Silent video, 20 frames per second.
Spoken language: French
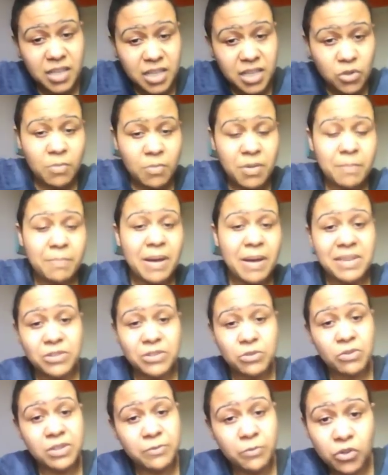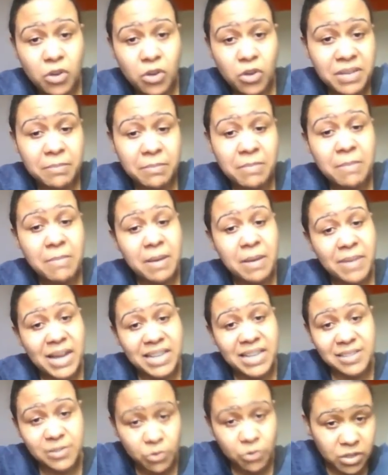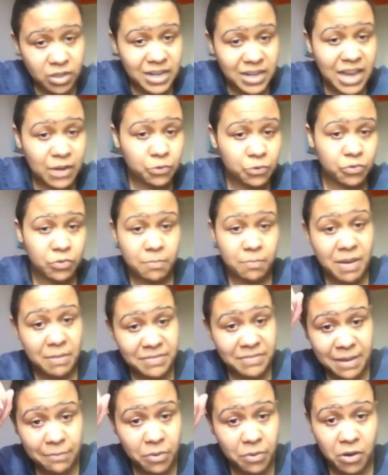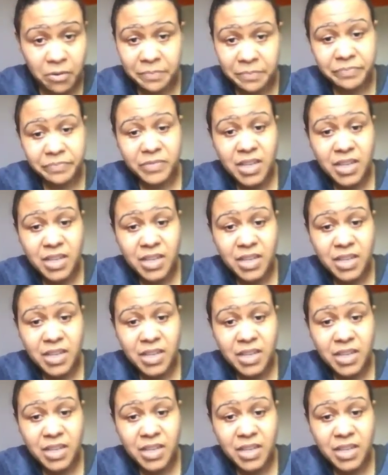Ils n'ont même pas maison, ils vont dormir même à Paris, ils sont dans la rue, même des blancs.